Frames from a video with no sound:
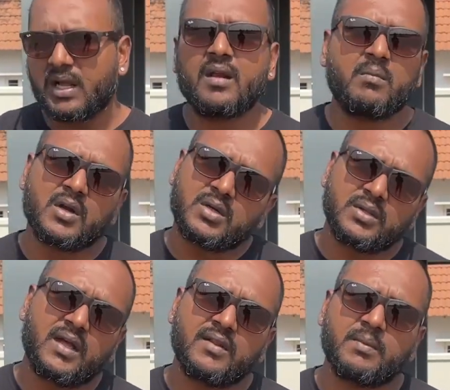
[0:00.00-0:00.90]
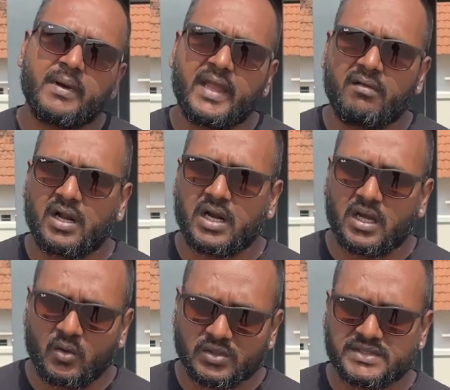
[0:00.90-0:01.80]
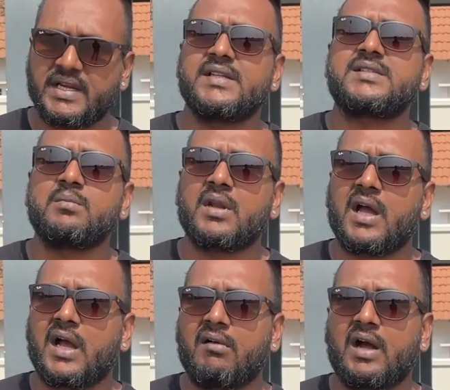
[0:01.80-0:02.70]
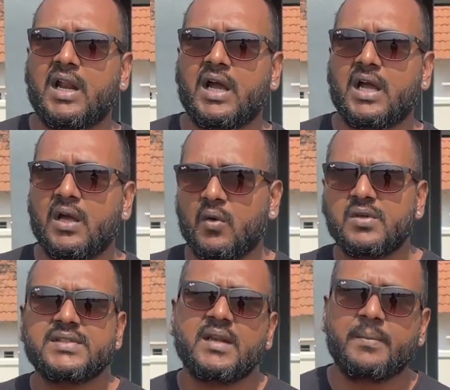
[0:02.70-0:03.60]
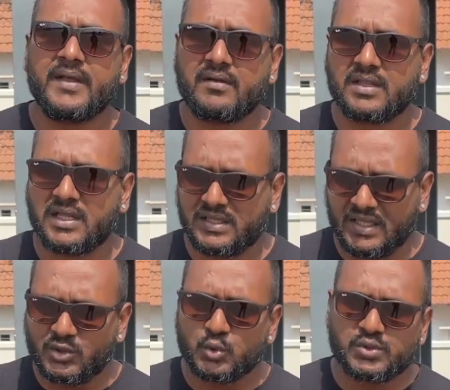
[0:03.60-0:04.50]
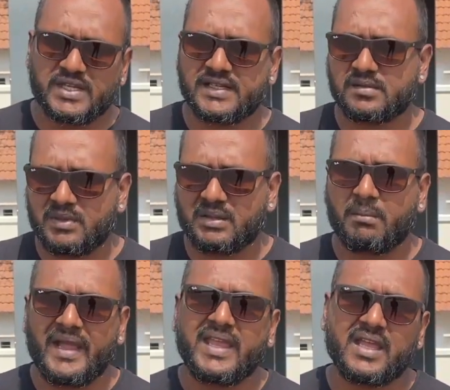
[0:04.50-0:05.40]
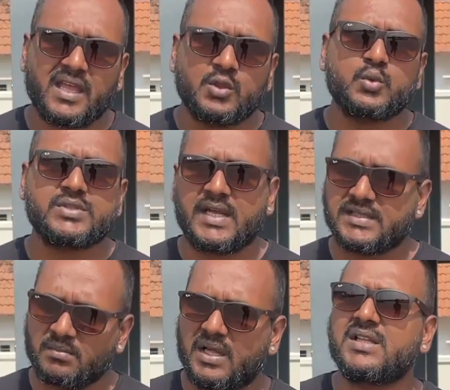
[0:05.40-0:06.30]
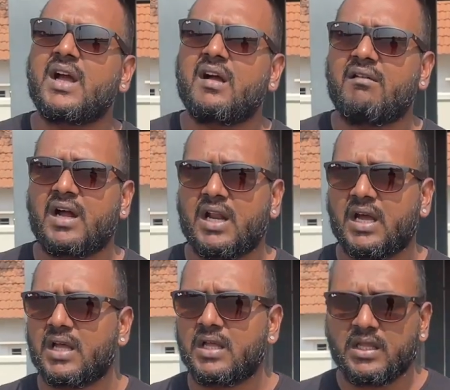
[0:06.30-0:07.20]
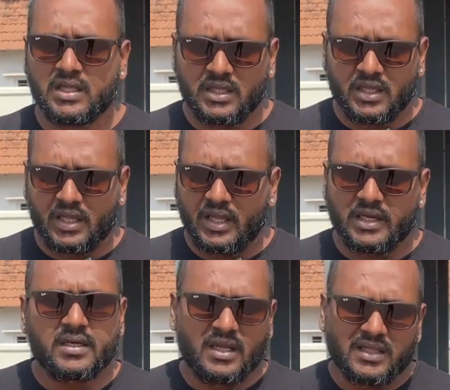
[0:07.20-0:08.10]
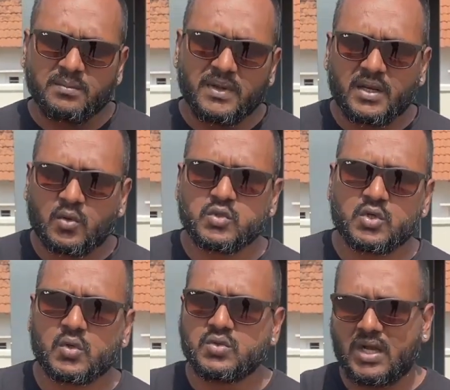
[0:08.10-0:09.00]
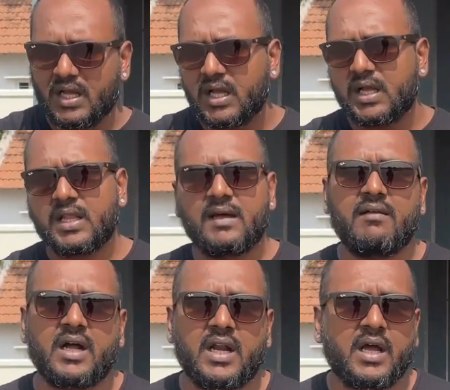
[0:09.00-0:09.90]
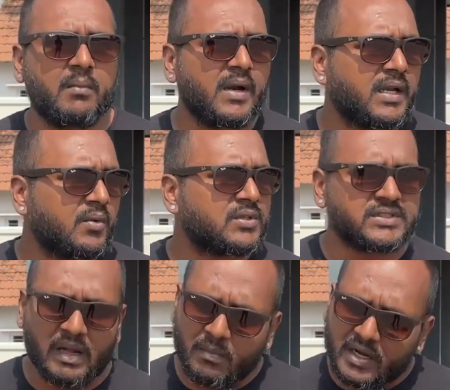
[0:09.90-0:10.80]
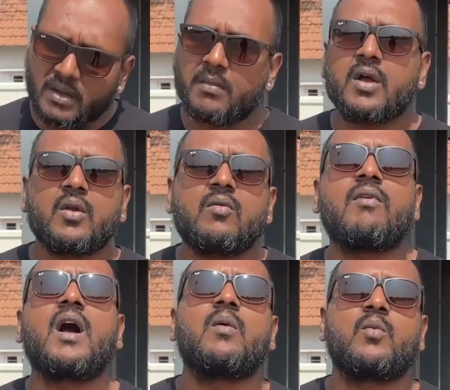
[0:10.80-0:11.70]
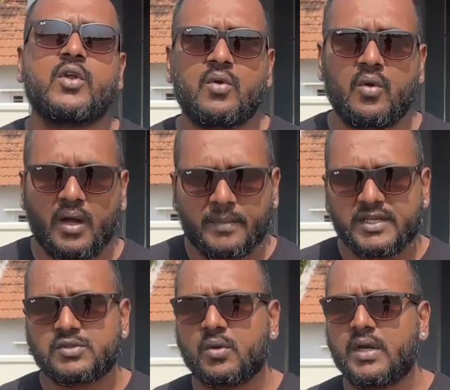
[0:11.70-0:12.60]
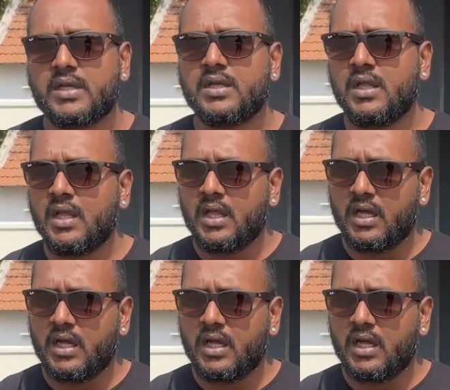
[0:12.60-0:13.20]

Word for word: மக்கள் மட்டும்தான் வந்து பைக் வாங்கினாங்க ஒரு ஸ்டேட்டஸ் சிம்பிளுக்காக வாங்கினாங்க ஒரு சில பேர் வந்து அந்த எந்தூசியாசம் அந்த பைக்கிங் எந்தூசியாசம் அதுக்காக வாங்கினாங்க அண்ட் அந்த மாதிரி கொஞ்சம் கொஞ்சம் அங்கங்கே தான் வாங்கினாங்க பட் இன்னும் சாமானிய மக்களும் வாங்க முடியும் அப்படின்னு சொல்லிட்டு